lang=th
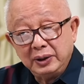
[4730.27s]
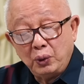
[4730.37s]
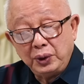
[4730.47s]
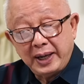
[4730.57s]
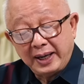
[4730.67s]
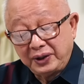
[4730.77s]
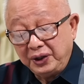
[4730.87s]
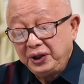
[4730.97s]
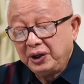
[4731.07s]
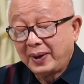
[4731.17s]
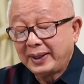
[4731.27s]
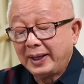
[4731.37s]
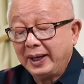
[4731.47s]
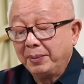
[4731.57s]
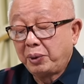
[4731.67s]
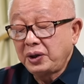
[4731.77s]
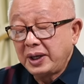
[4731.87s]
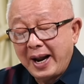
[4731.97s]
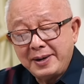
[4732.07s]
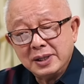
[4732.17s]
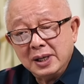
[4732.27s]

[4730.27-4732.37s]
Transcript: คุณทักษิณชินวัตรนั่นเองเพราะฉะนั้น